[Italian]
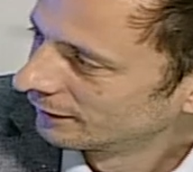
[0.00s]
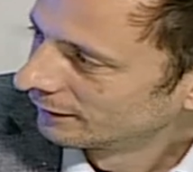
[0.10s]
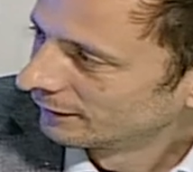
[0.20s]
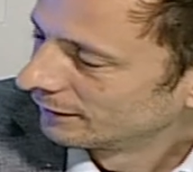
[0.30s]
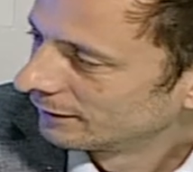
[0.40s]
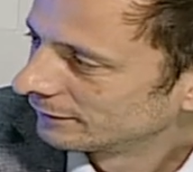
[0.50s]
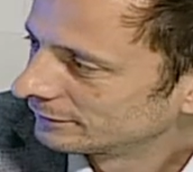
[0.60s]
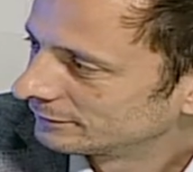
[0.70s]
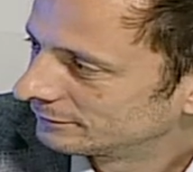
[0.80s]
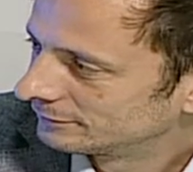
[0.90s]
È una
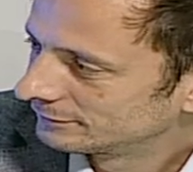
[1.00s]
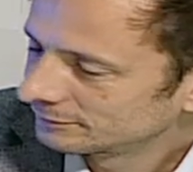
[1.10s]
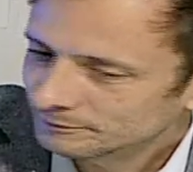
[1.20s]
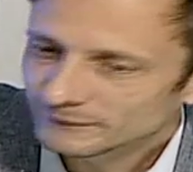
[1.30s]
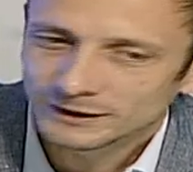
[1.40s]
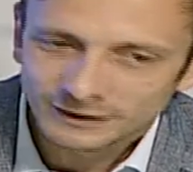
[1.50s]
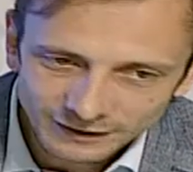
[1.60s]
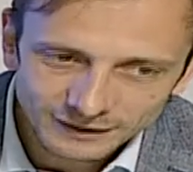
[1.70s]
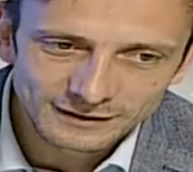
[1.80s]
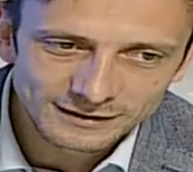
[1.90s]
leghista?
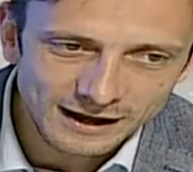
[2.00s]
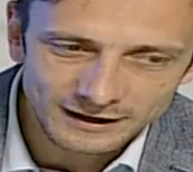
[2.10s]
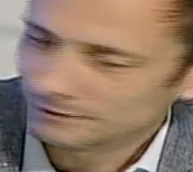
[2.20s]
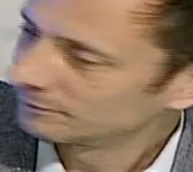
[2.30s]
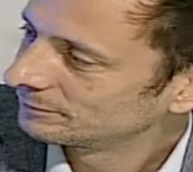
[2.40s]
È diaria